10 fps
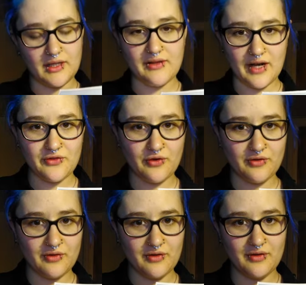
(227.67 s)
Il
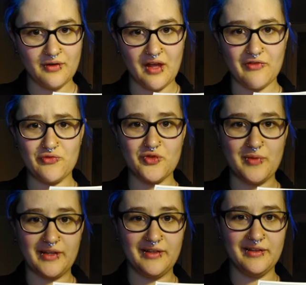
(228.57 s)
retro è
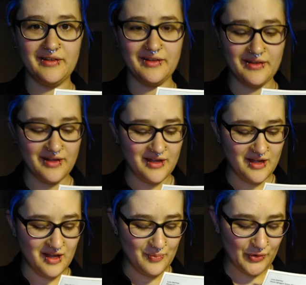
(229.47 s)
venuto bene
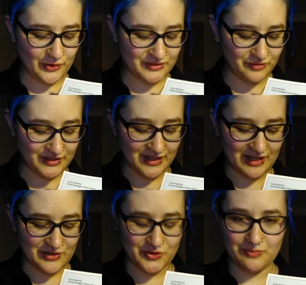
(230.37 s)
però devo dire
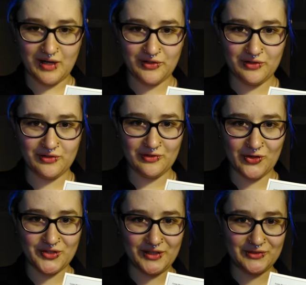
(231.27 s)
che il sommario
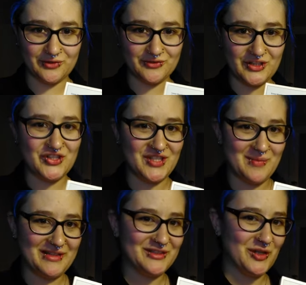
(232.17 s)
l'ho scritto
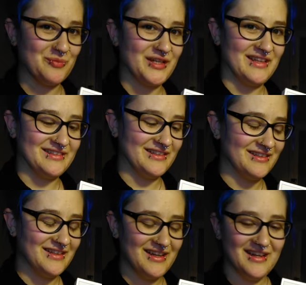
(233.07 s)
decisamente troppo
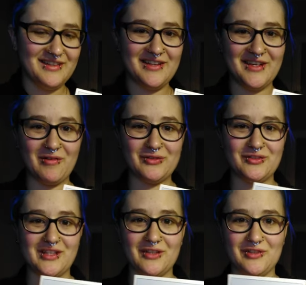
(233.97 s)
grande. Ieri,
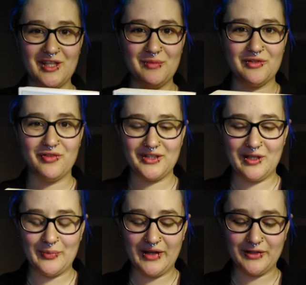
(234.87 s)
quando ho tirato il libro fuori
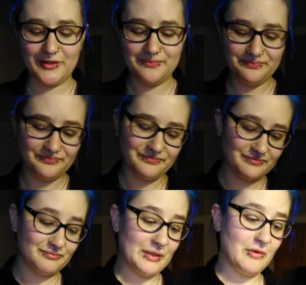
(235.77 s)
dal pacco,
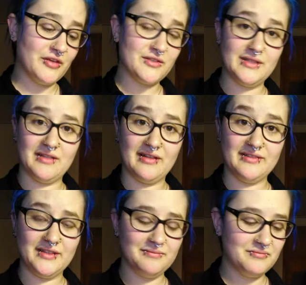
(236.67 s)
prima ho visto il
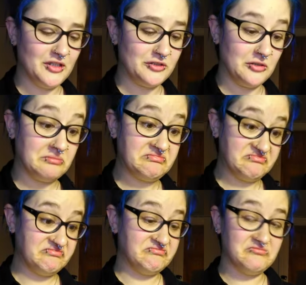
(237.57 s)
davanti, ho detto
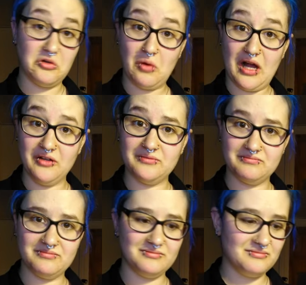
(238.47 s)
wow,
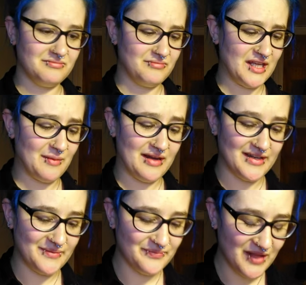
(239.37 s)
mica
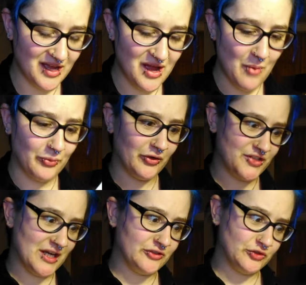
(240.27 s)
male. Poi
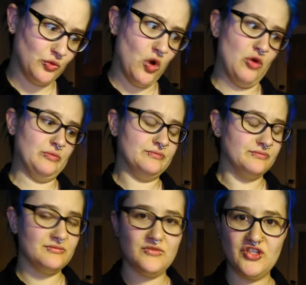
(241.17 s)
l'ho girato e ho detto wow,
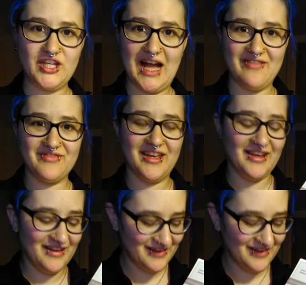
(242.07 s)
gigante.